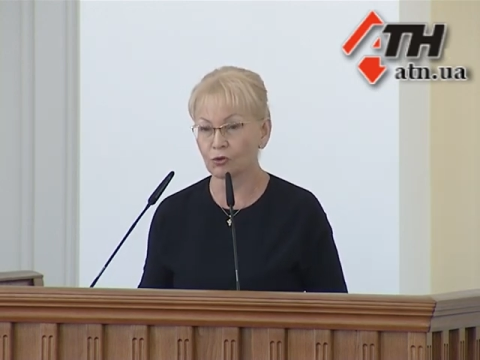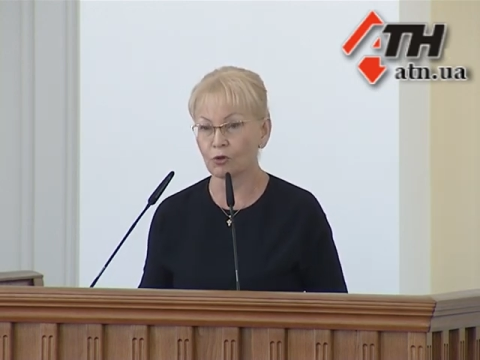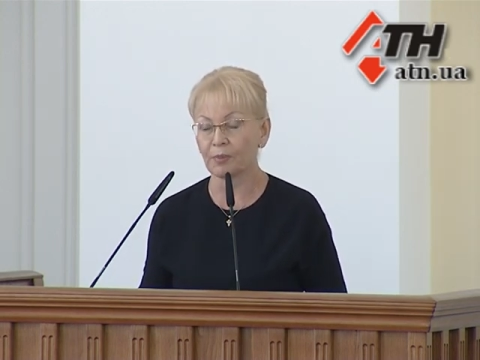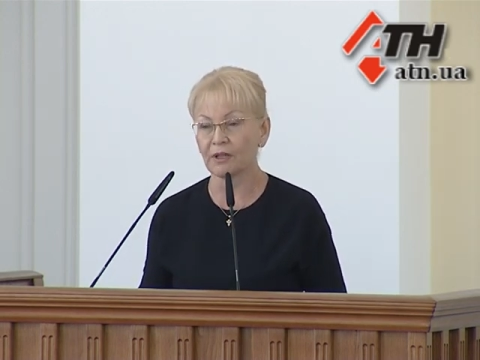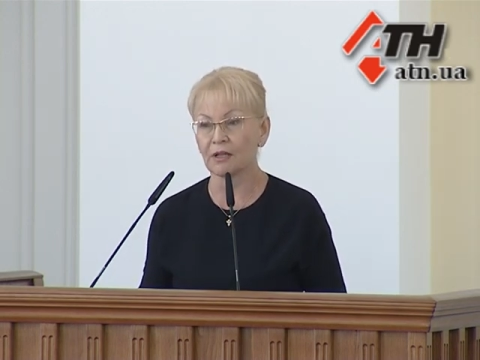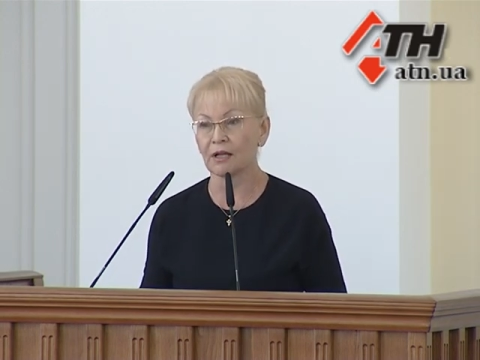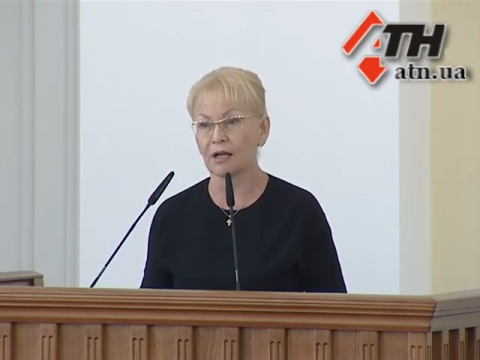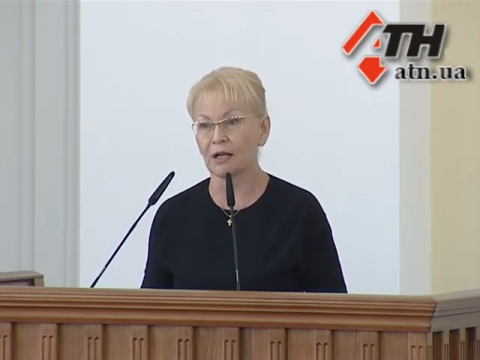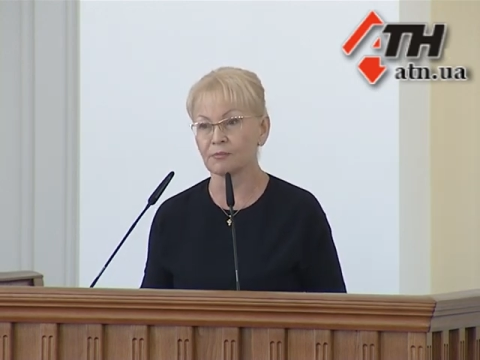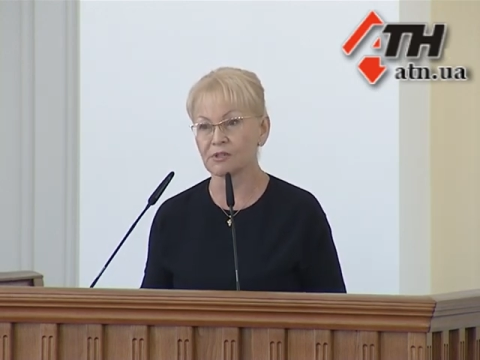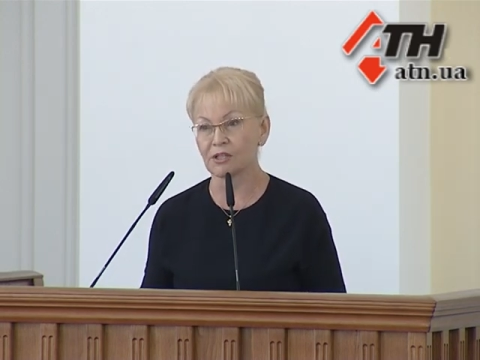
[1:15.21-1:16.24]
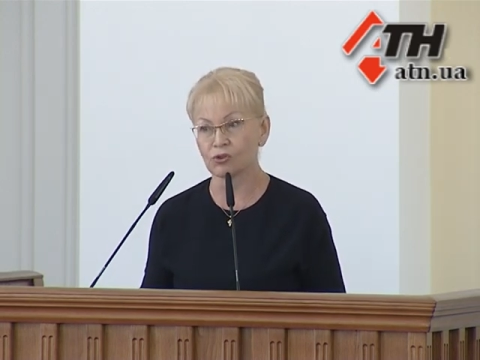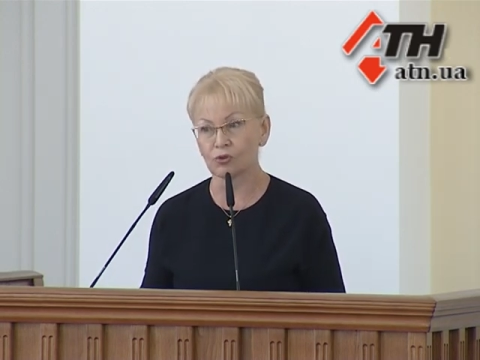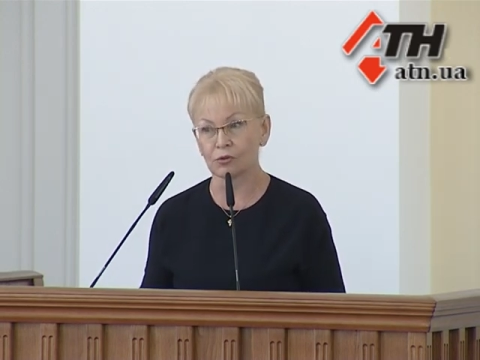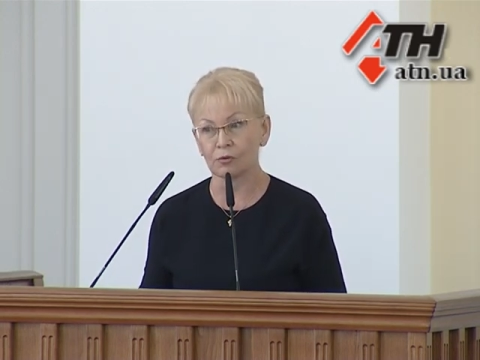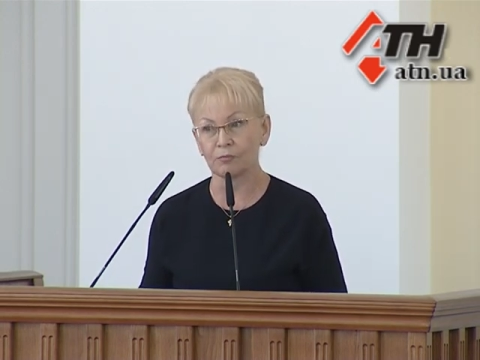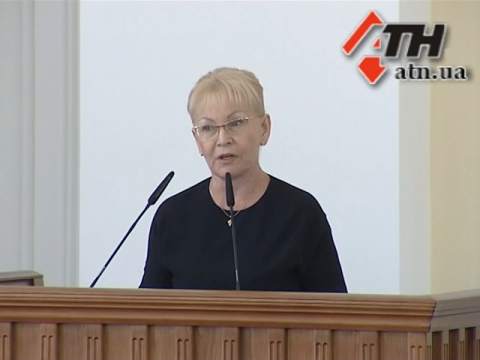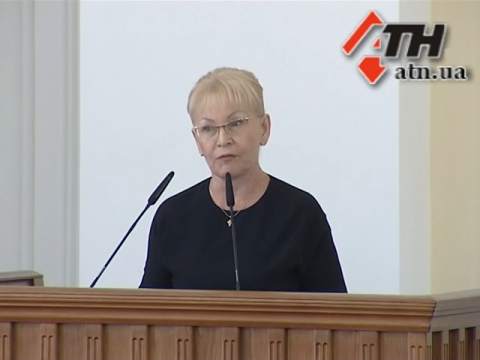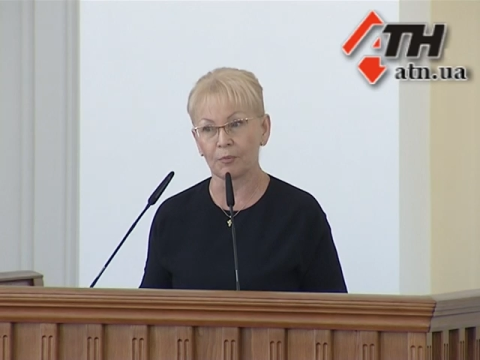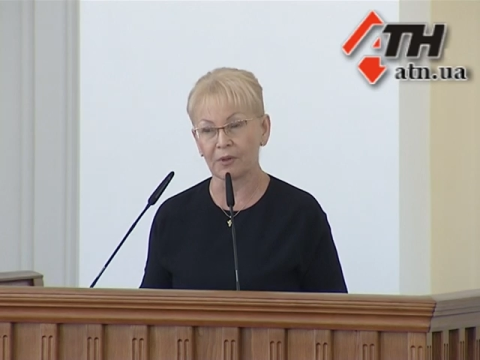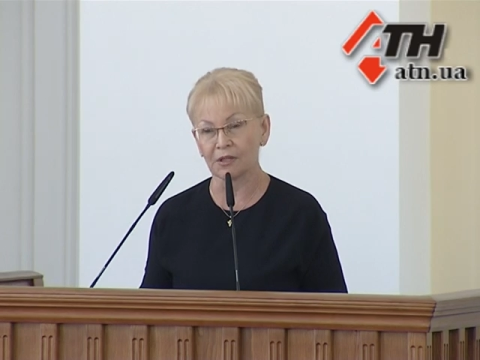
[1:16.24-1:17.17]
то предлагаем за счет
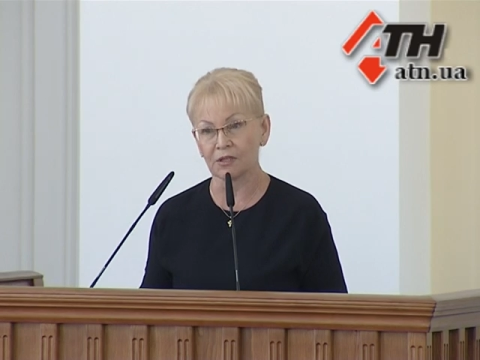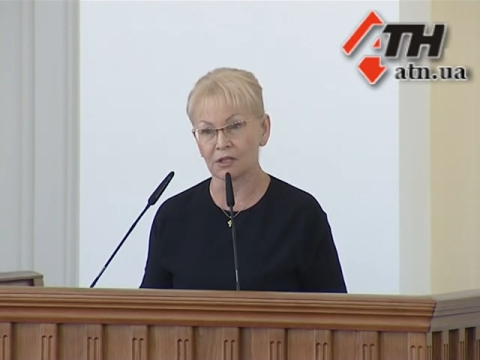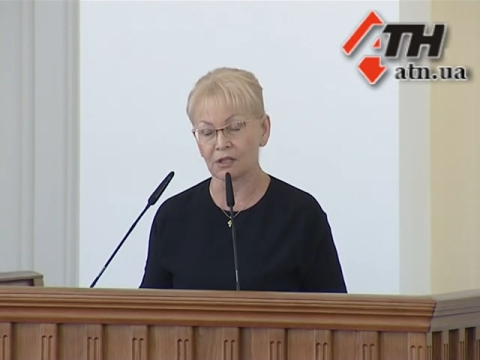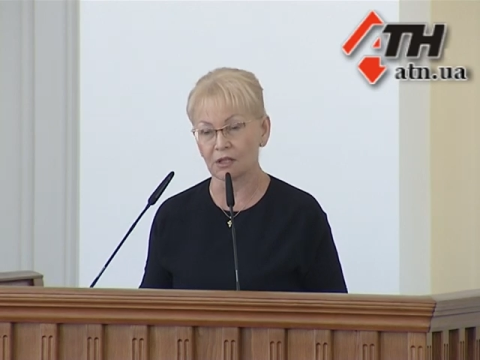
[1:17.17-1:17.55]
перевыполнения